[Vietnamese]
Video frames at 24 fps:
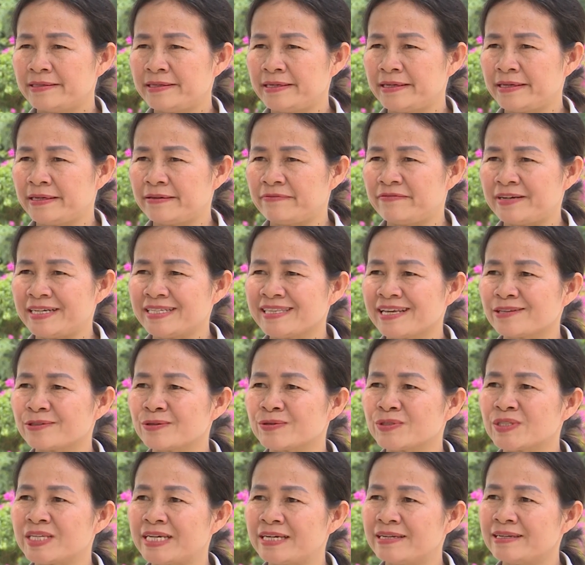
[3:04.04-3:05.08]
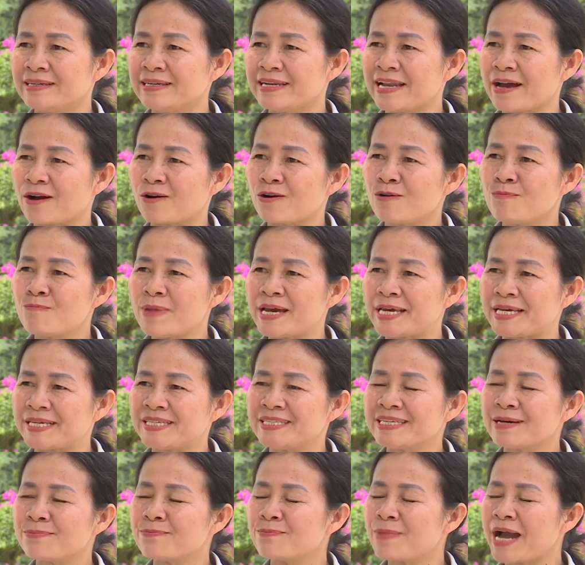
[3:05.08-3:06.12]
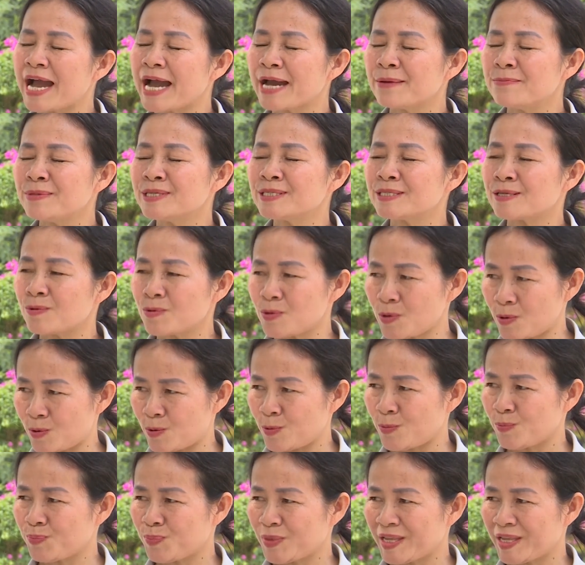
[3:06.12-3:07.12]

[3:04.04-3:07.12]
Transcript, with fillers: thì với xã Thọ Tiến đã có 726 hộ